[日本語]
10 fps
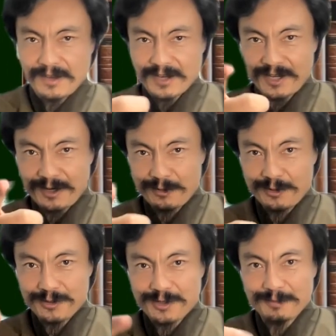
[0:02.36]
やろ
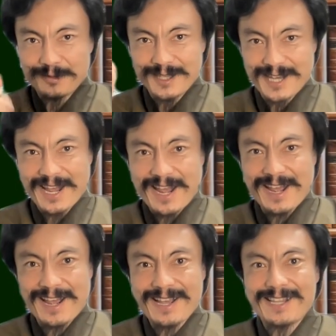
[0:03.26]
YouTube!
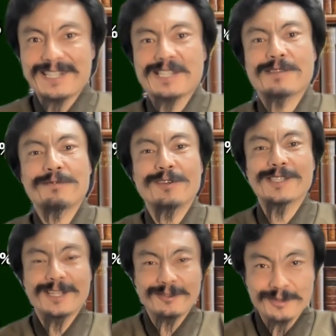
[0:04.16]
イエース不動
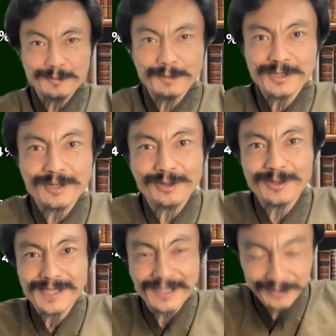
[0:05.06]
産の鬼まむしこ
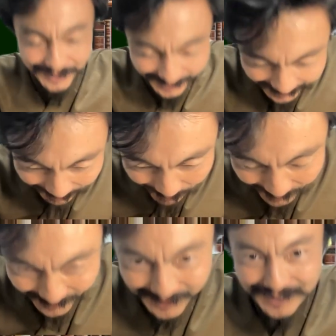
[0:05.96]
と沢茂美
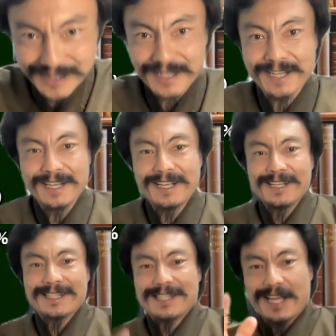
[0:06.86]
です。
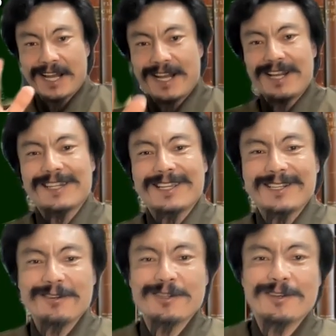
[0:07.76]
さて、
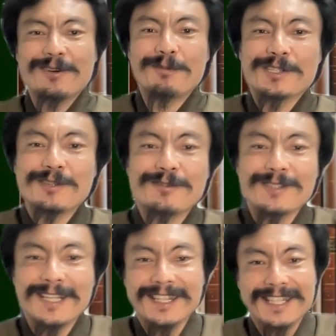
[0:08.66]
いよいよ面白
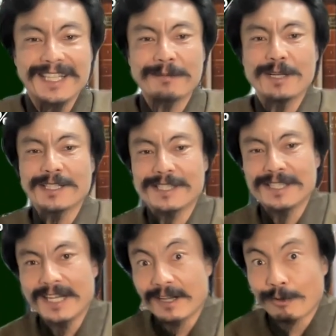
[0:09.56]
くなってきまし
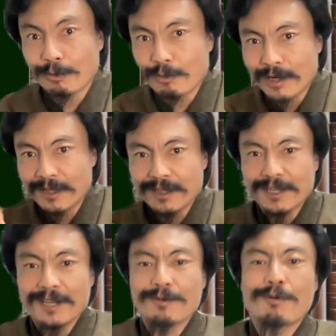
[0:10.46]
た。ここからね、
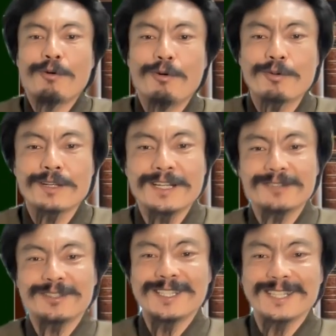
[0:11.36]
結構本
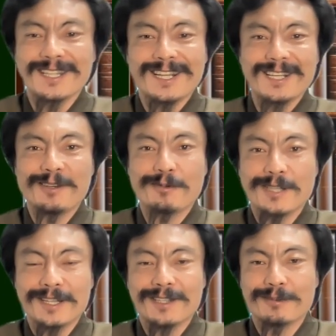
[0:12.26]
格的な内容に
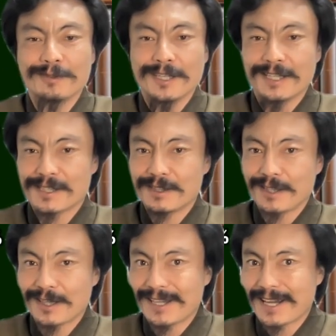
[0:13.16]
なってくるんでね、つい
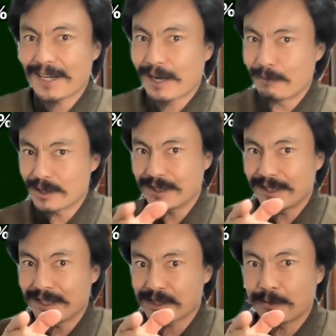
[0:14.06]
ていけないかもしれ
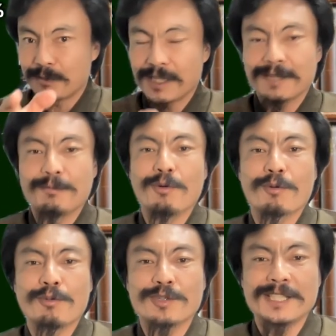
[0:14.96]
ないですけど、皆さんも
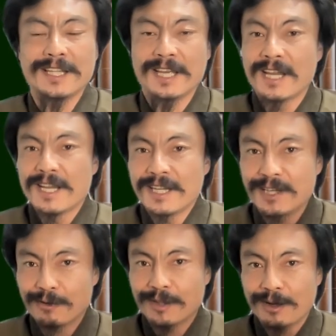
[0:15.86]
うこの時点で
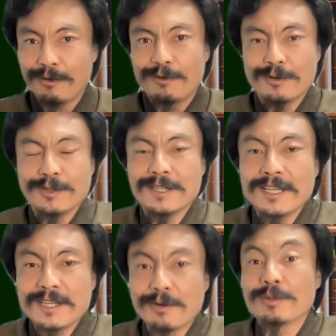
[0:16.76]
いろんな本を
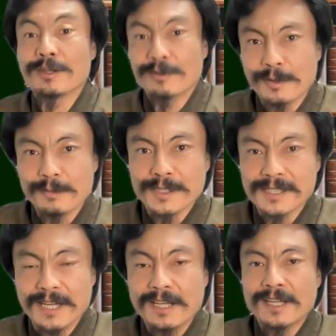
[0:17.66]
読んでると思いま
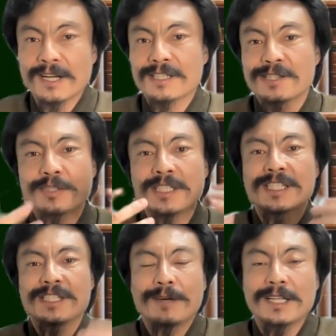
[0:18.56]
すね。だから基礎知
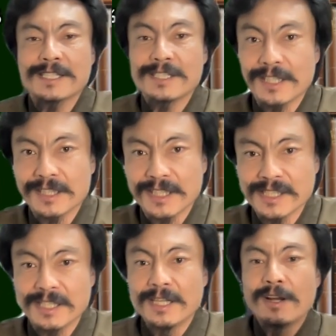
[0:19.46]
識はついてきた
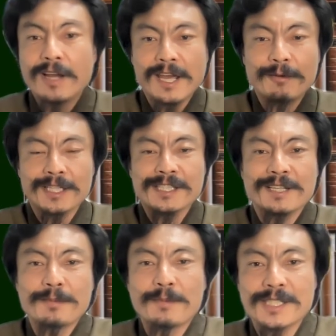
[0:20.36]
し、えー、私
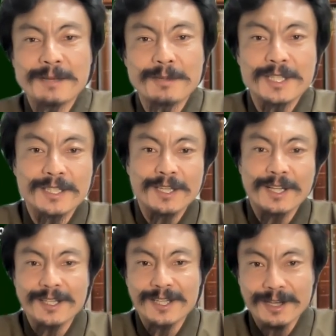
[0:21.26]
が今まで喋ってきた
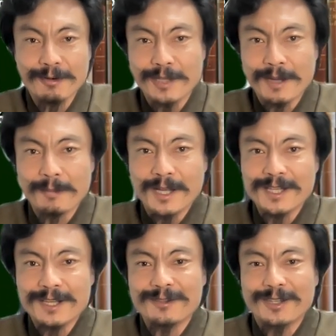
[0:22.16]
中で結構ね、
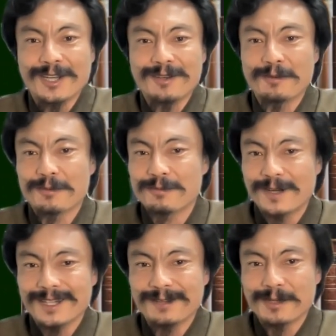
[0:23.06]
マニアックな内容も含
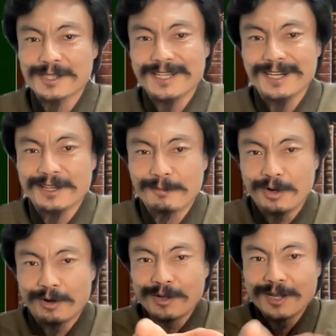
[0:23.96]
まれてますけれど
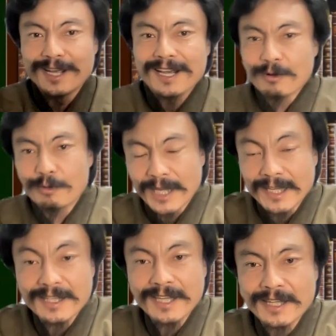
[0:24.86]
も、こう
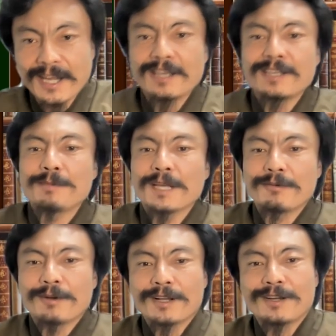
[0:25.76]
だんだんね、意味
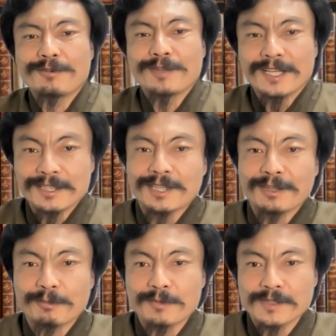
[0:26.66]
がわかるようになってきた
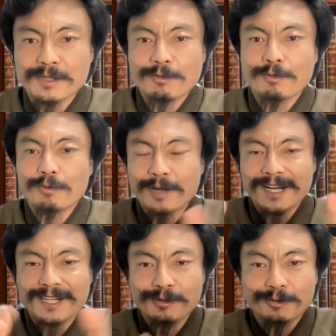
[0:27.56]
と思いますね。ここか
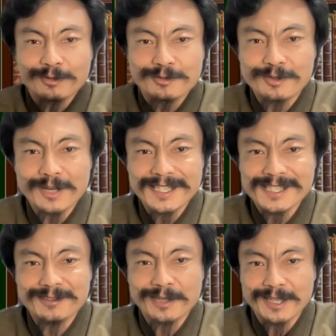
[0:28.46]
らちょっと詳
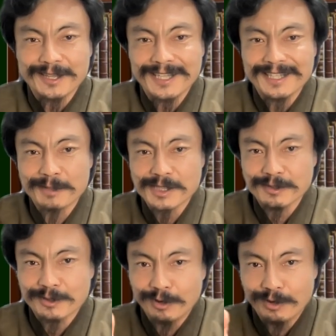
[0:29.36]
しくやっていきます。
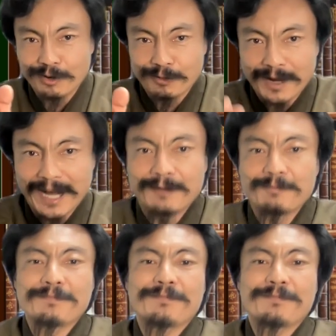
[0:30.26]
今日は